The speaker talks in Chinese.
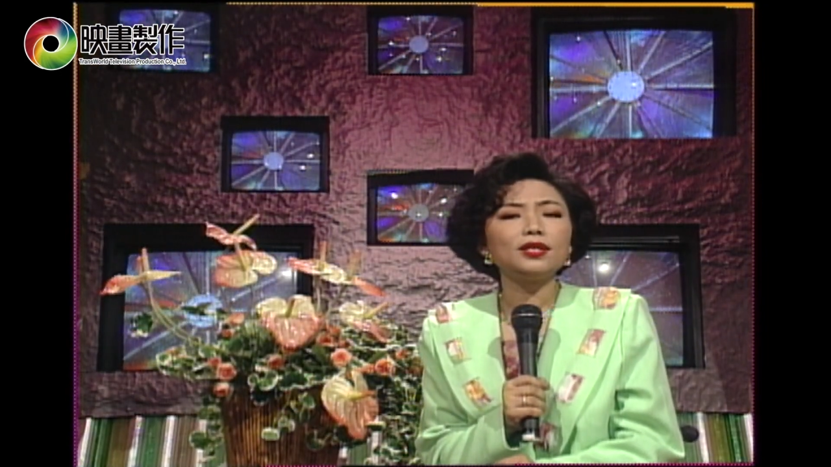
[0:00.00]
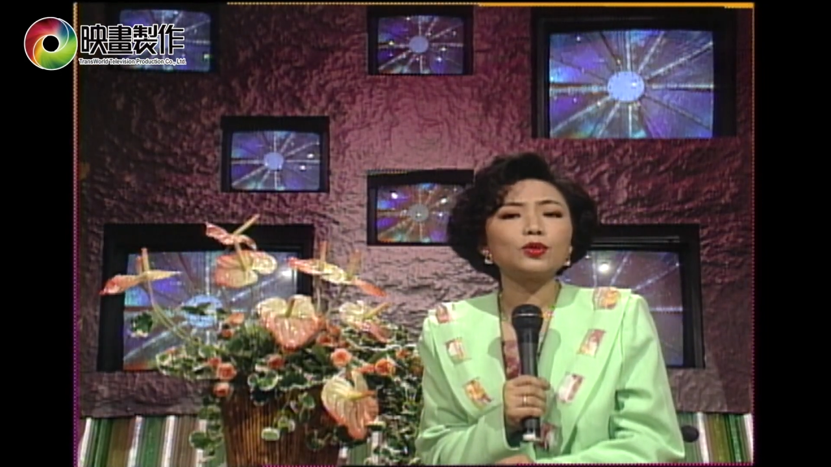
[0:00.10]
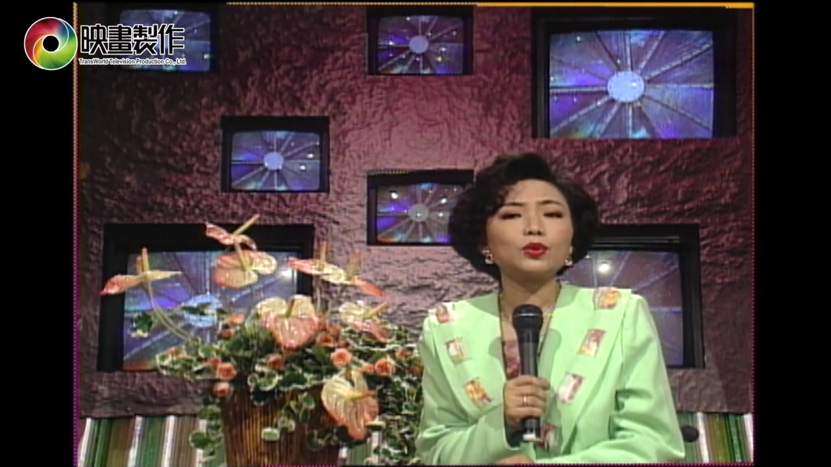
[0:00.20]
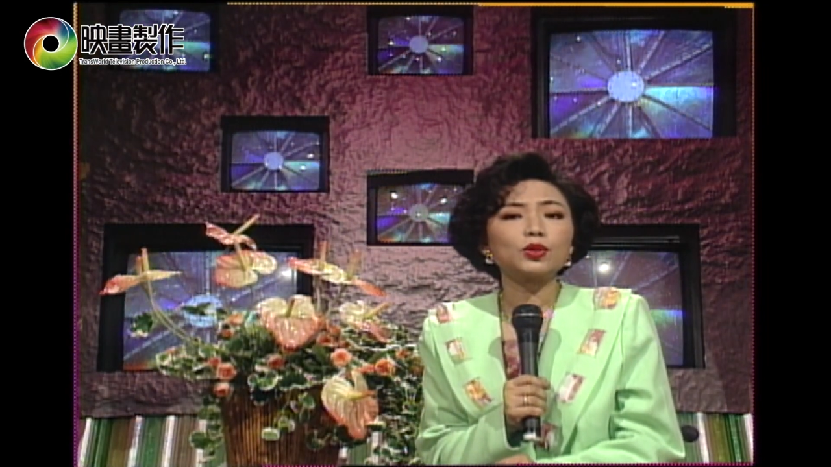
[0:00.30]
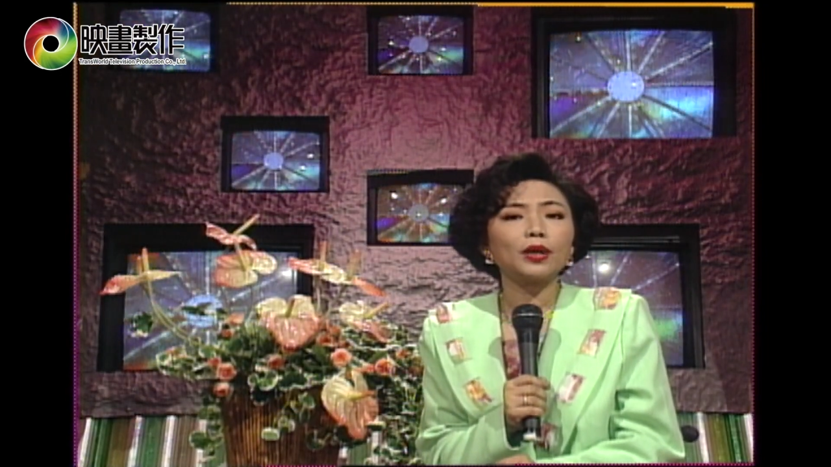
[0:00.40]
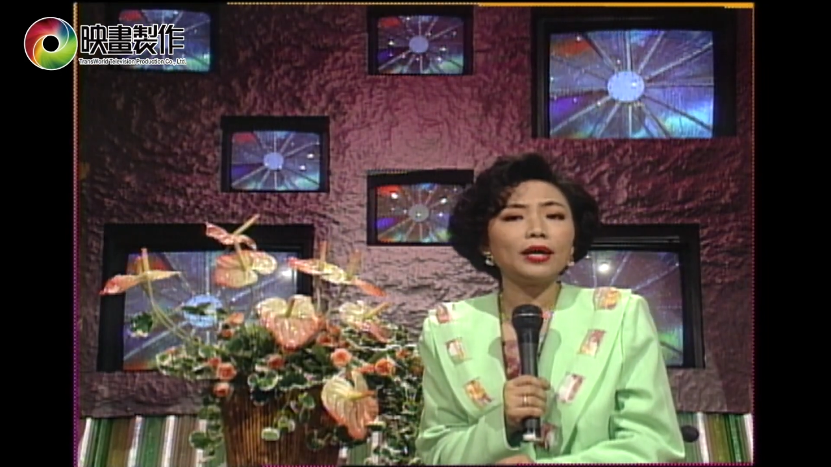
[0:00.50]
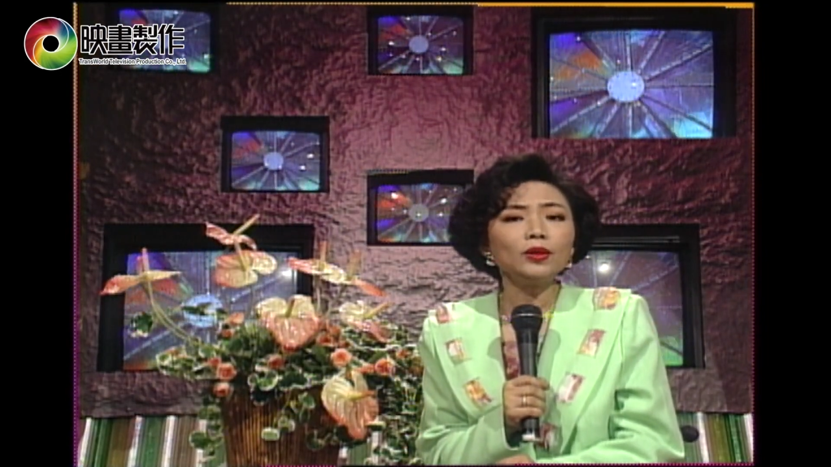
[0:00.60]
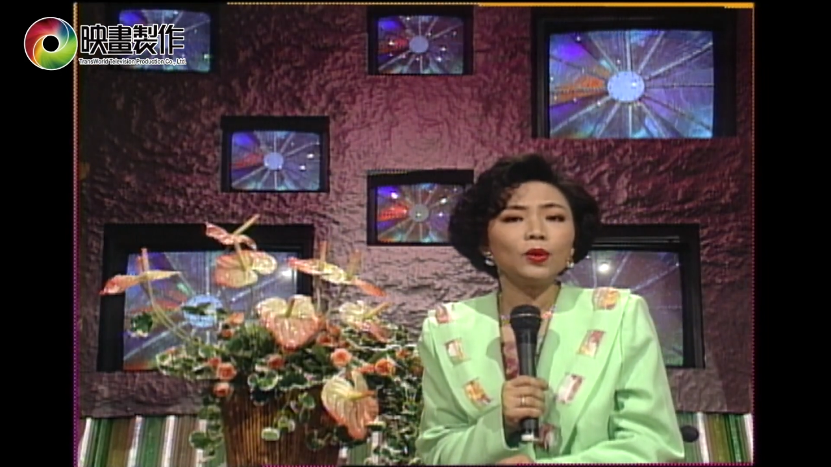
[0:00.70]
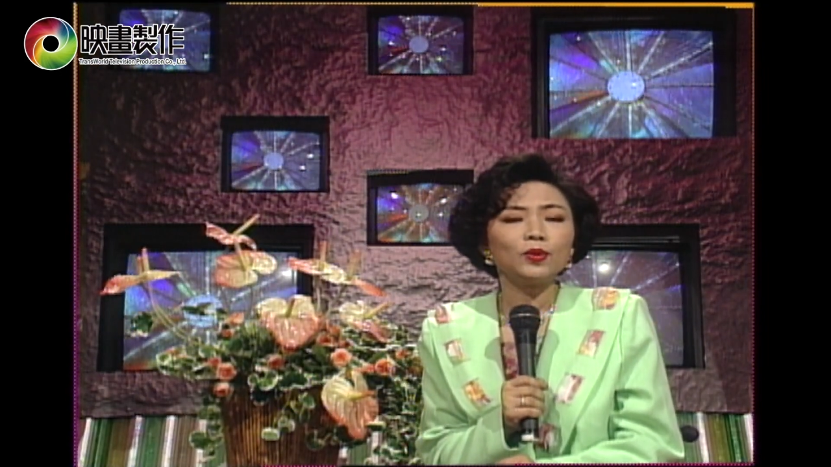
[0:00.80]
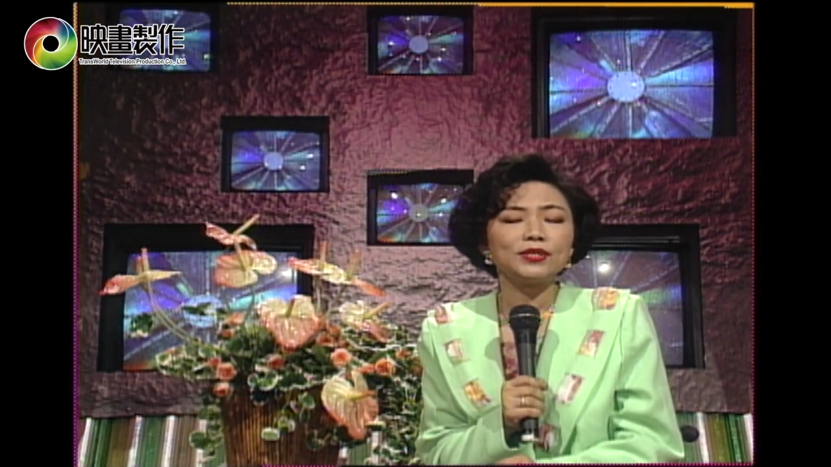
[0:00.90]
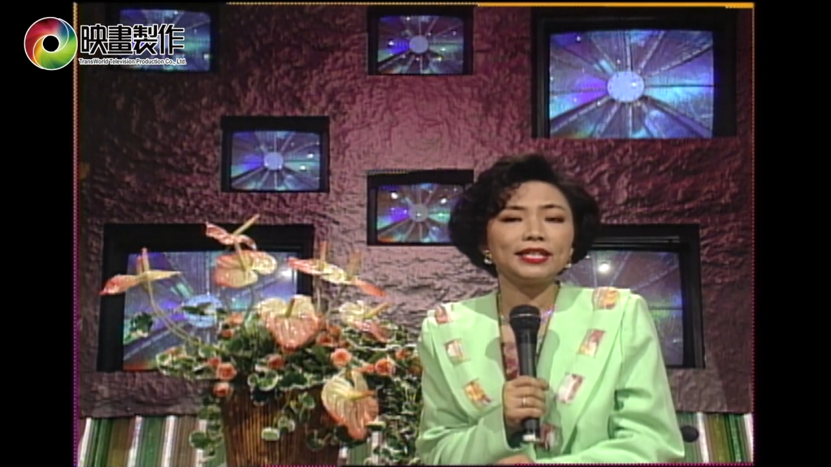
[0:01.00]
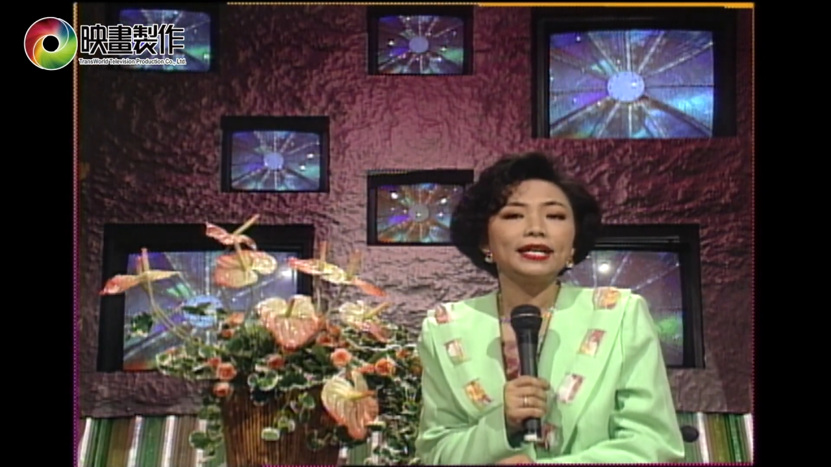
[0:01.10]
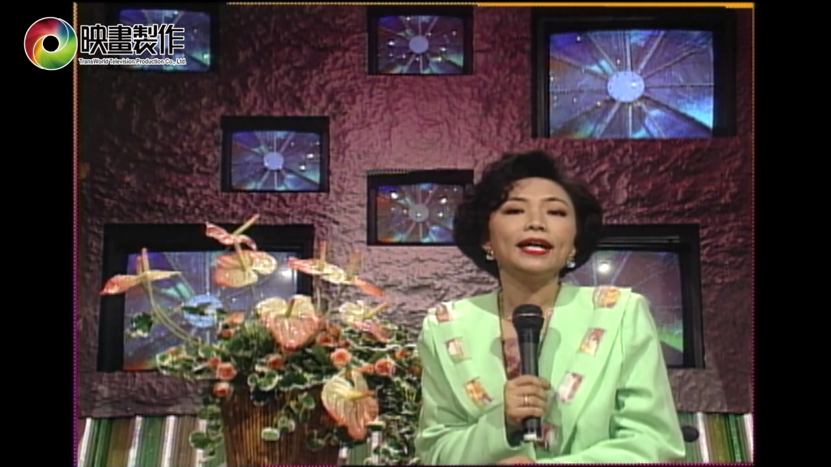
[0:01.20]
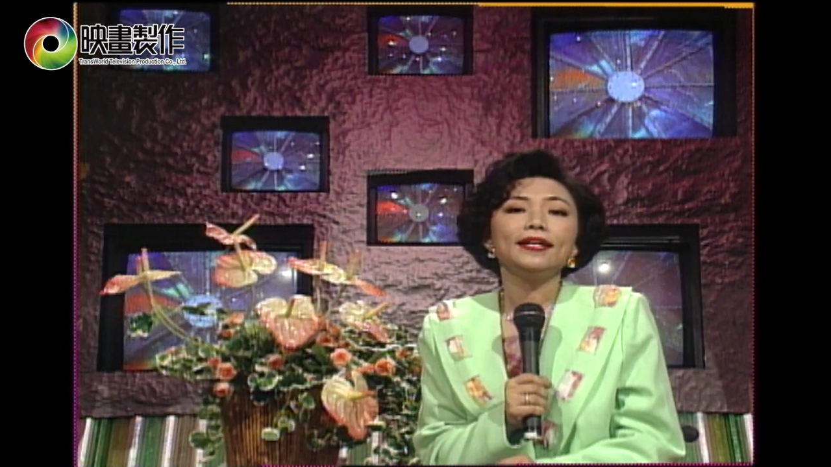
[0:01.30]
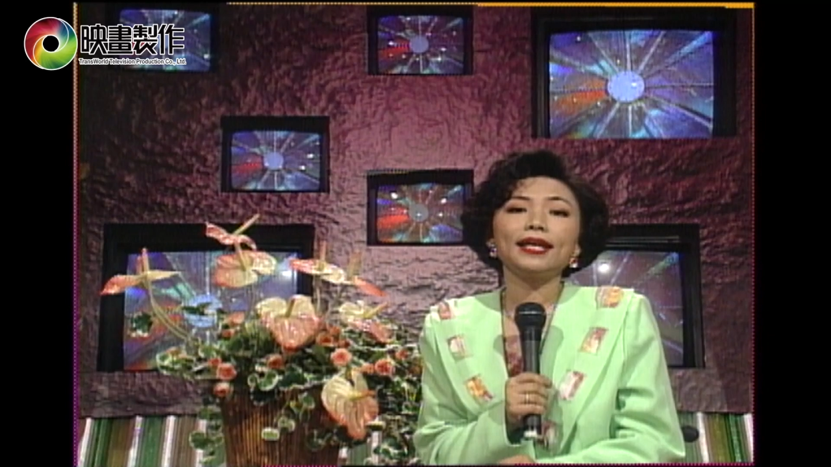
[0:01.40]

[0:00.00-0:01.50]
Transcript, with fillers: 那种传统女性，